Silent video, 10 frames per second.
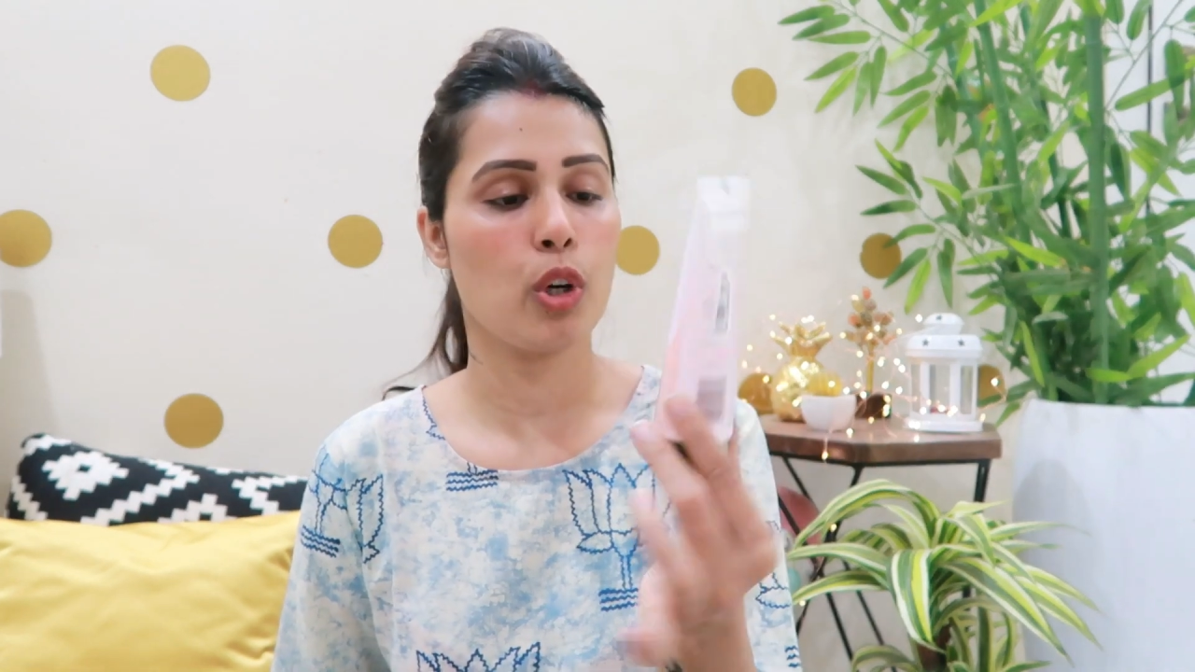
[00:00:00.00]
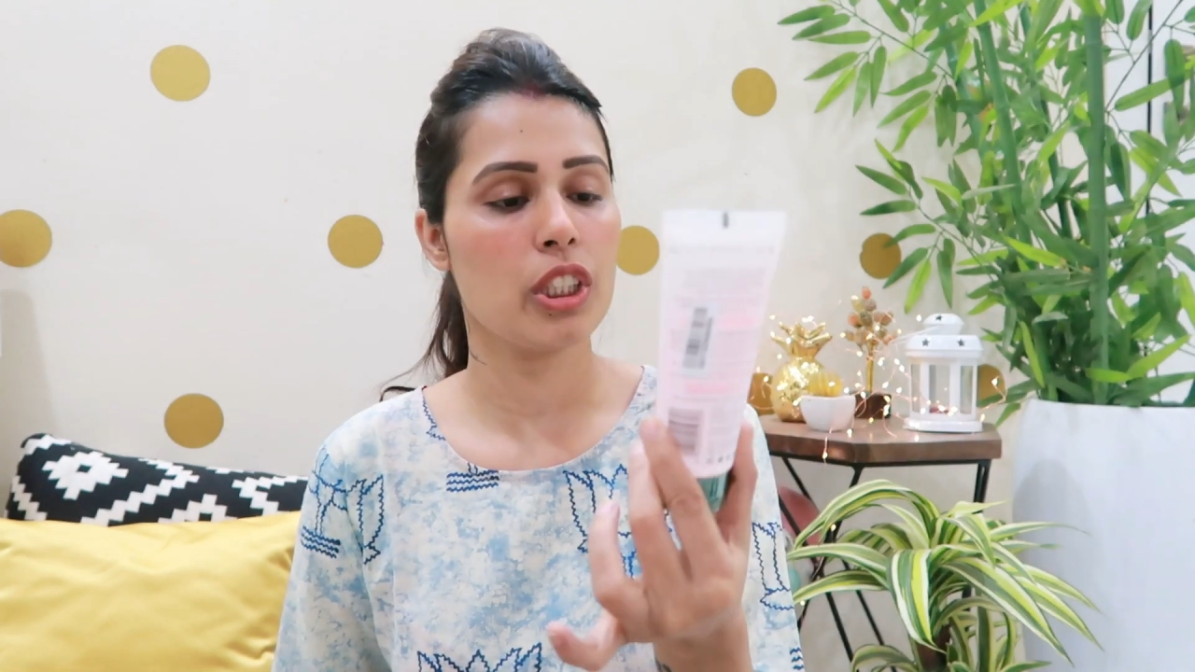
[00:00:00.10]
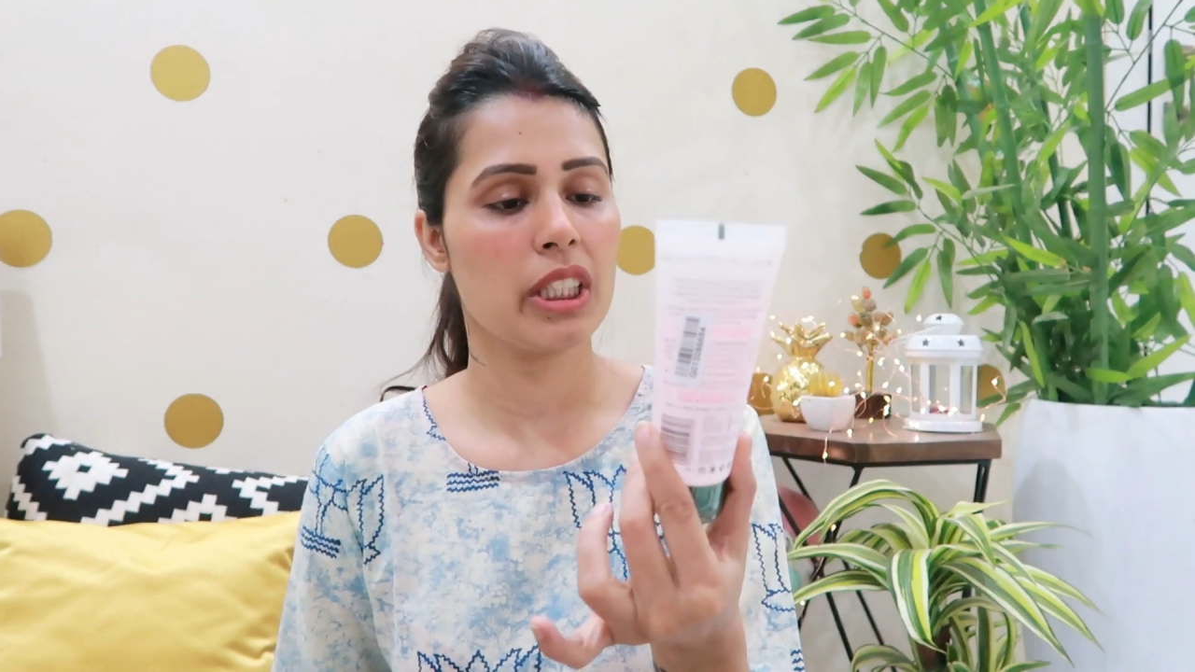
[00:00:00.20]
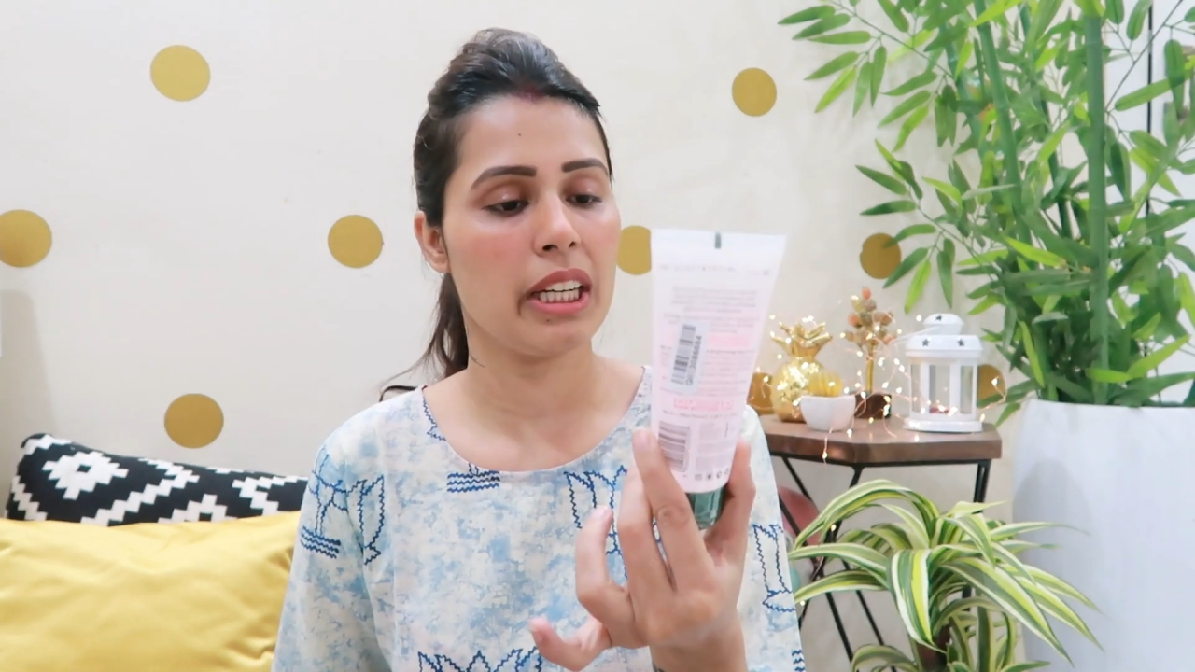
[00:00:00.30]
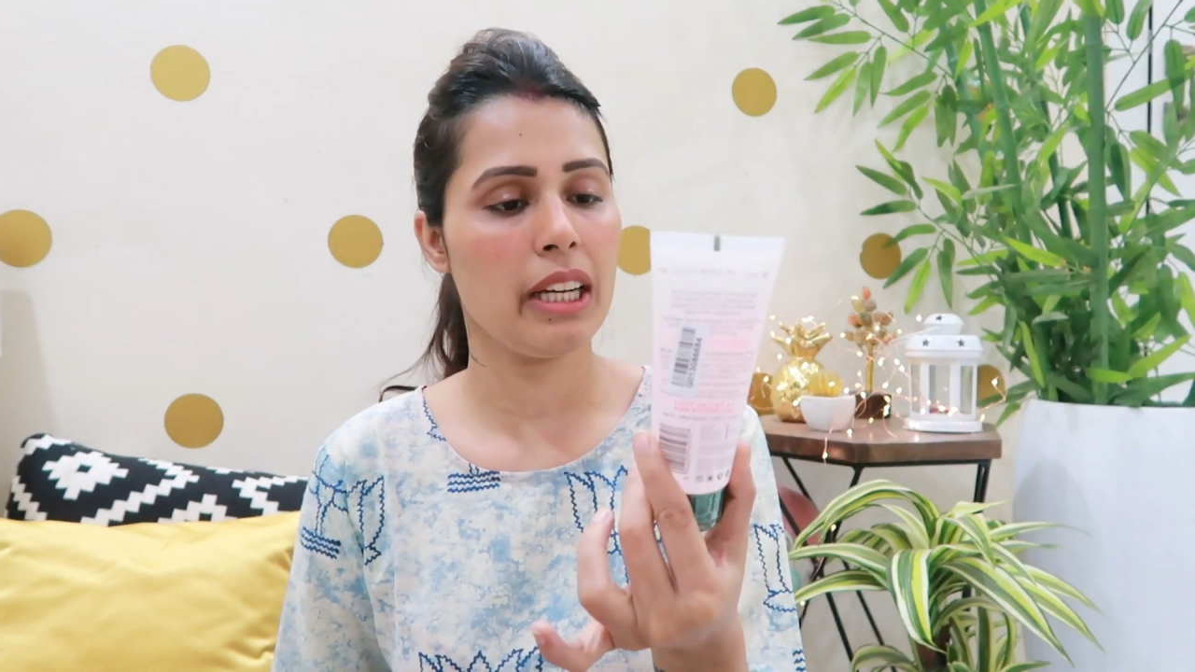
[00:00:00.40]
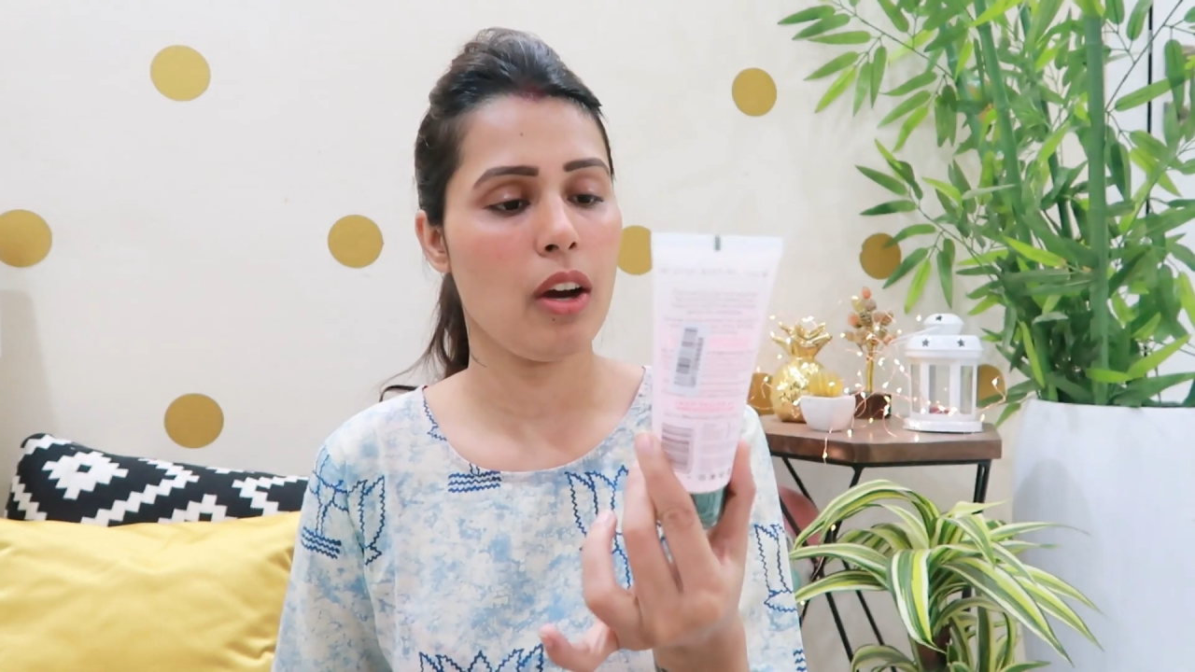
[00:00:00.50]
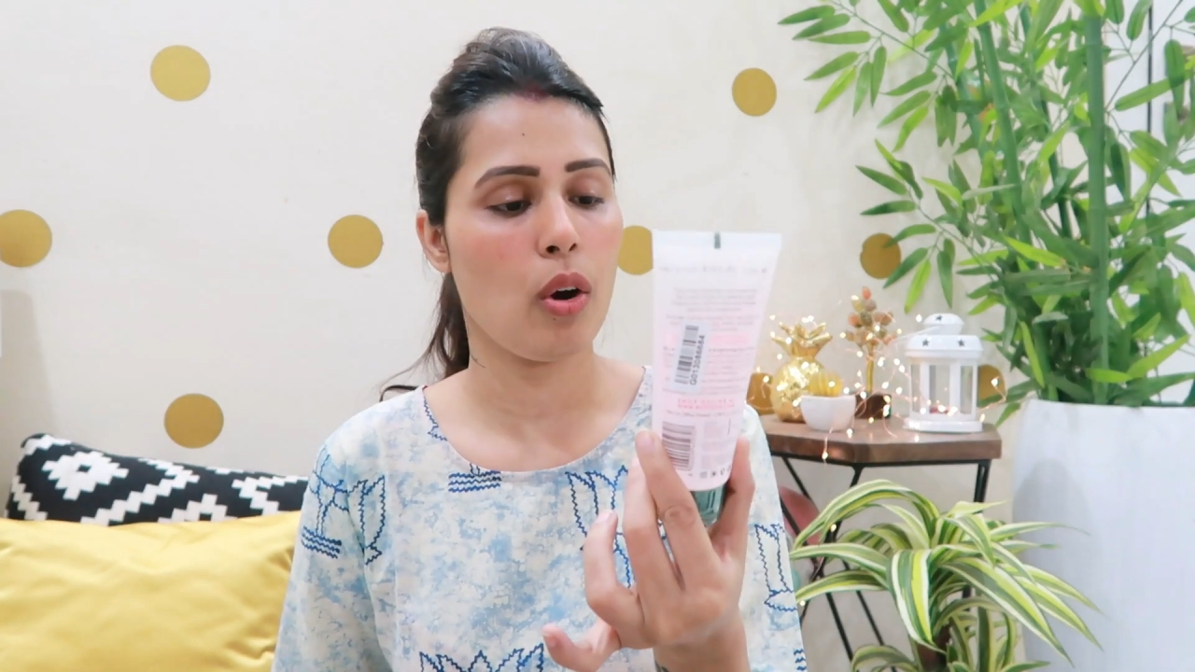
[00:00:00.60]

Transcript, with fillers: वॉश है